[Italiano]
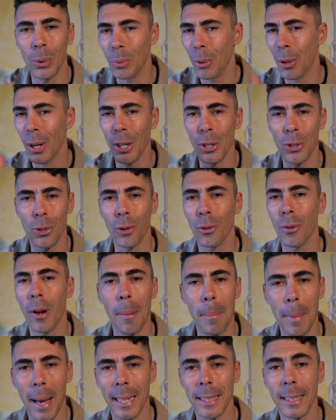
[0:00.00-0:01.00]
due ore al giorno
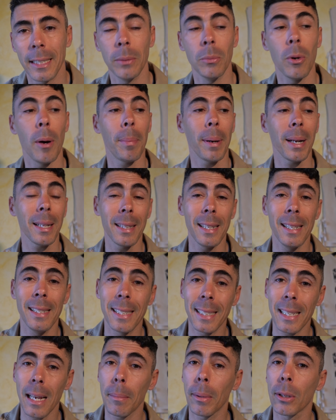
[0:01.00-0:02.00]
al massimo, a parte il
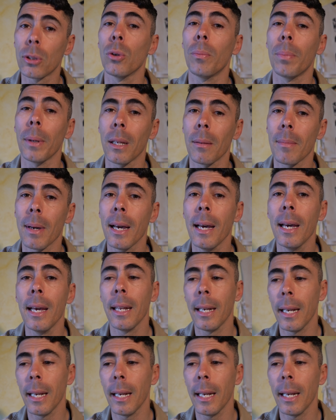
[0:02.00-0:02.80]
sabato prima,